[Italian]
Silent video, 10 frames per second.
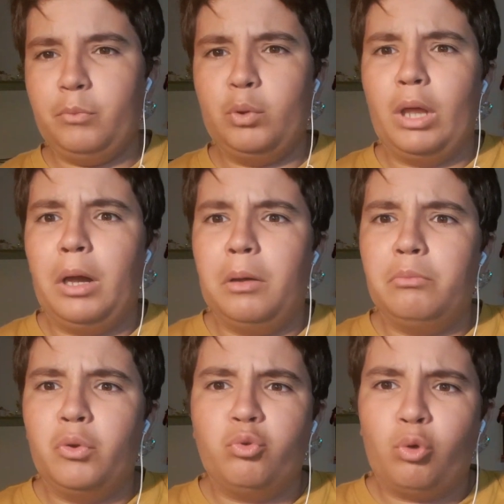una,
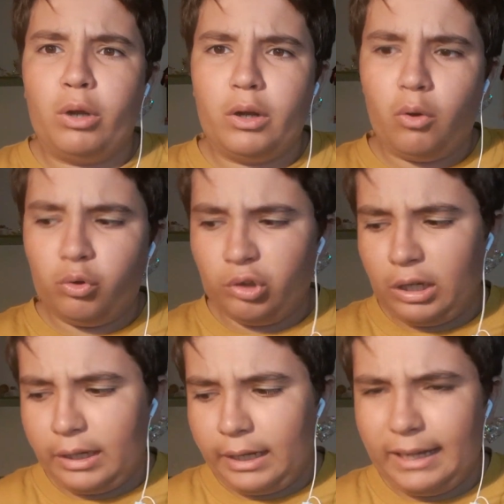non so che cosa,
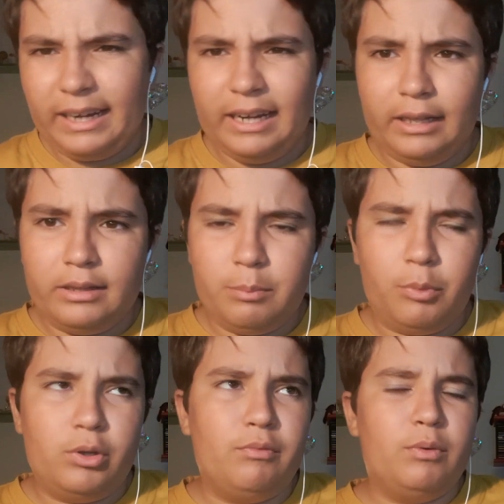la cagherella,
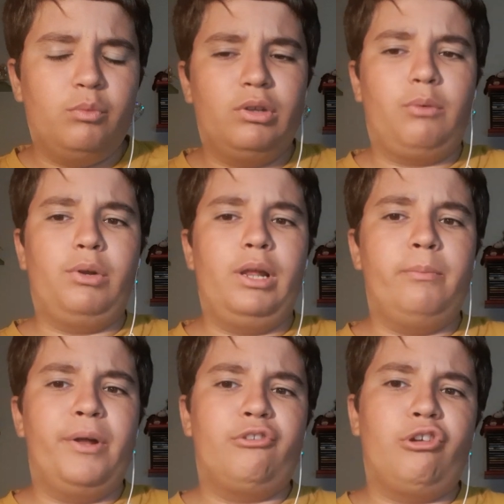tipo gli è venuta quelli
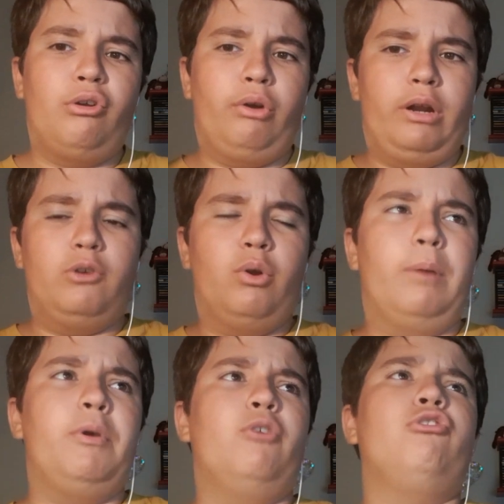del Barcellona, non
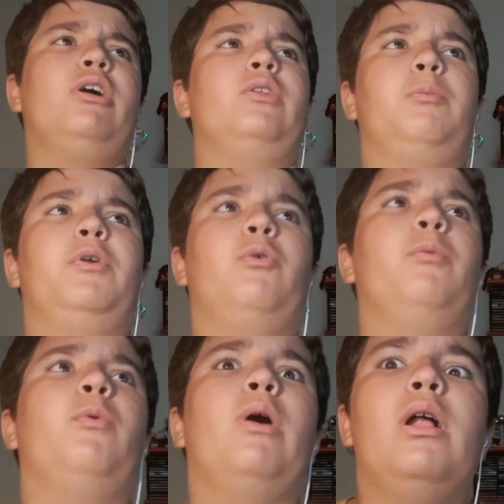abbiamo giocato, però
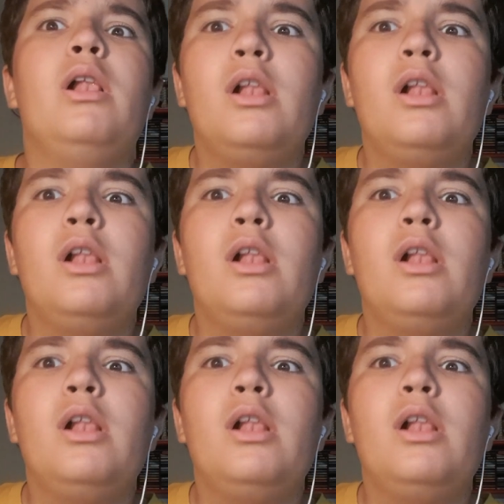comunque